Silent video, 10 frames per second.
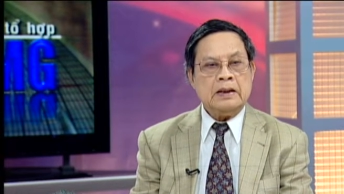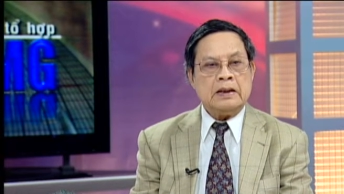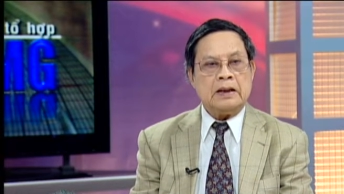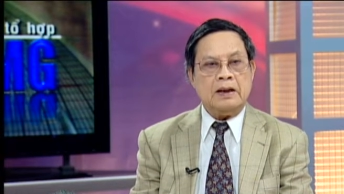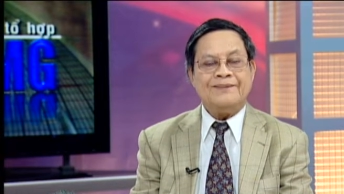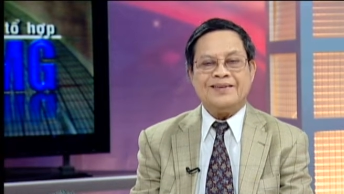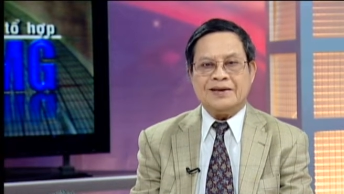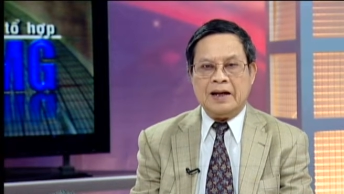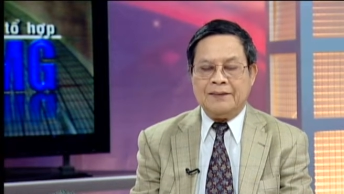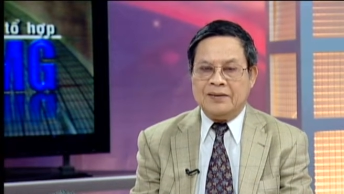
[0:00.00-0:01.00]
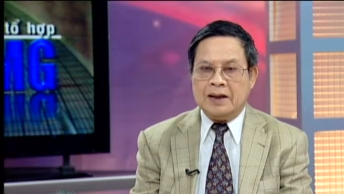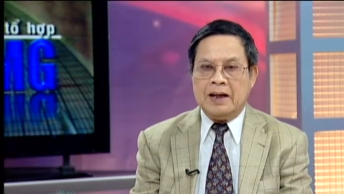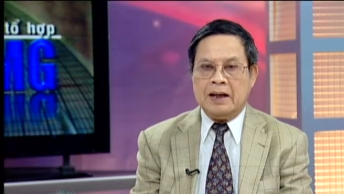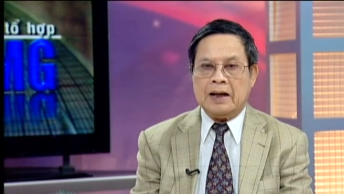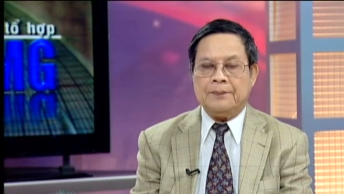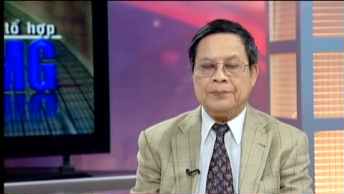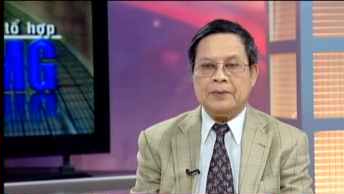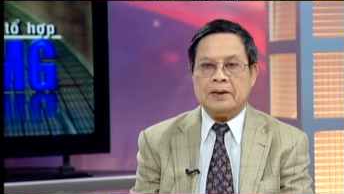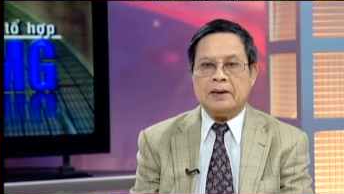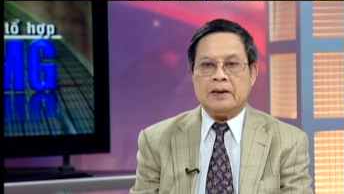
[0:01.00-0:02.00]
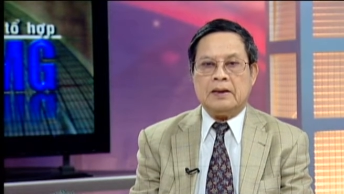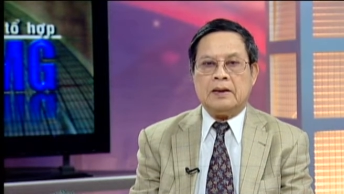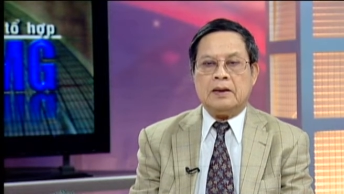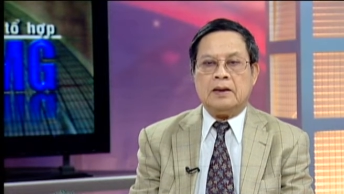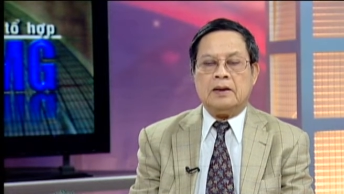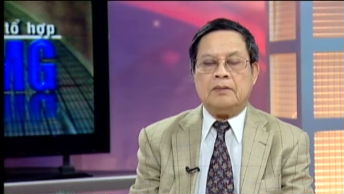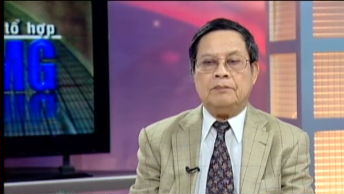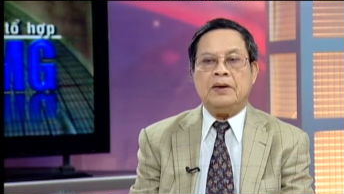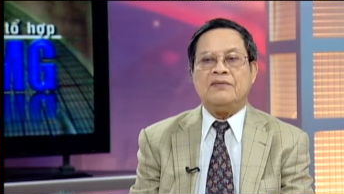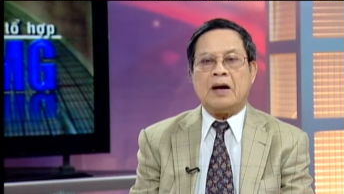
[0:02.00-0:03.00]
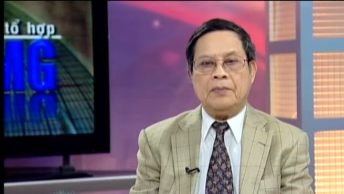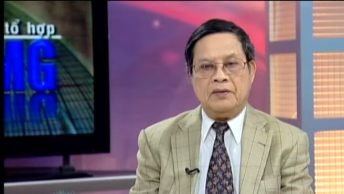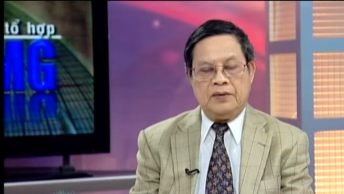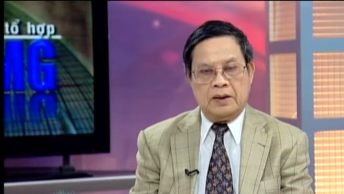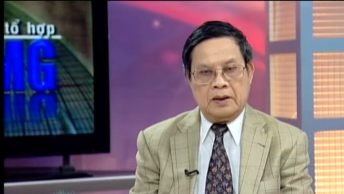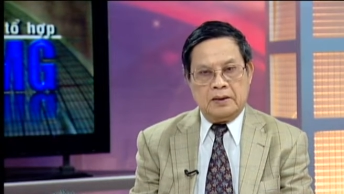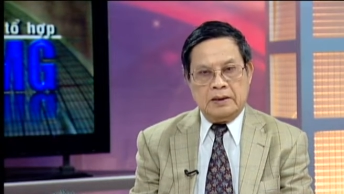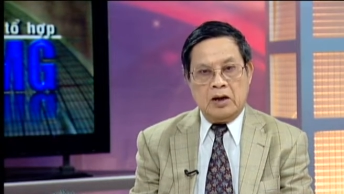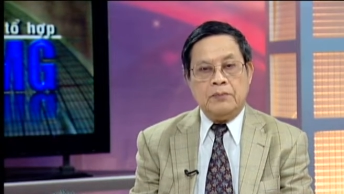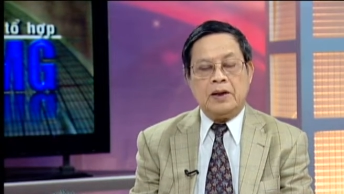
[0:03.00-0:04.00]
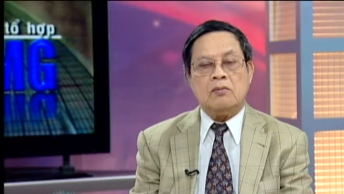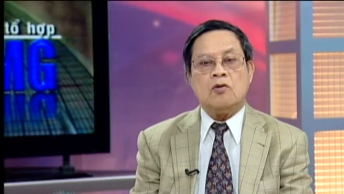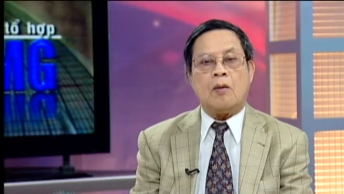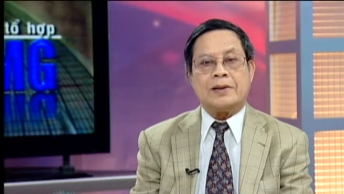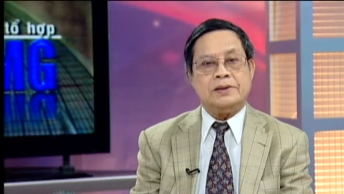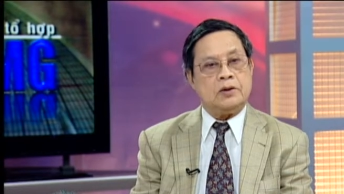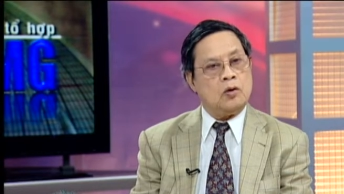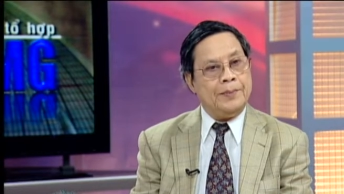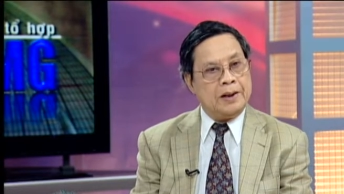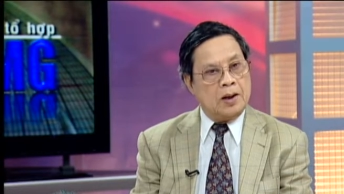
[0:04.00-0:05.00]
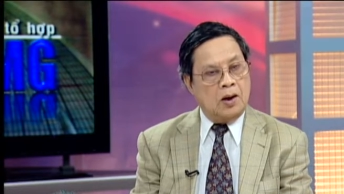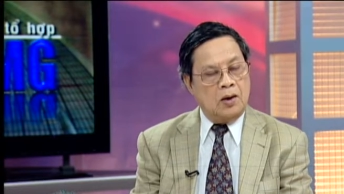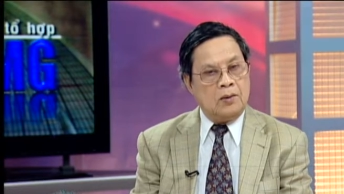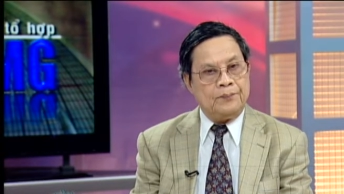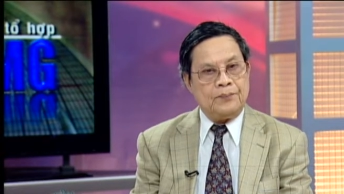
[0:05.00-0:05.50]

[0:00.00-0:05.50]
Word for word: cái lớn về vấn đề làm mình vào bệnh viện nếu mình không có sĩ của mình đó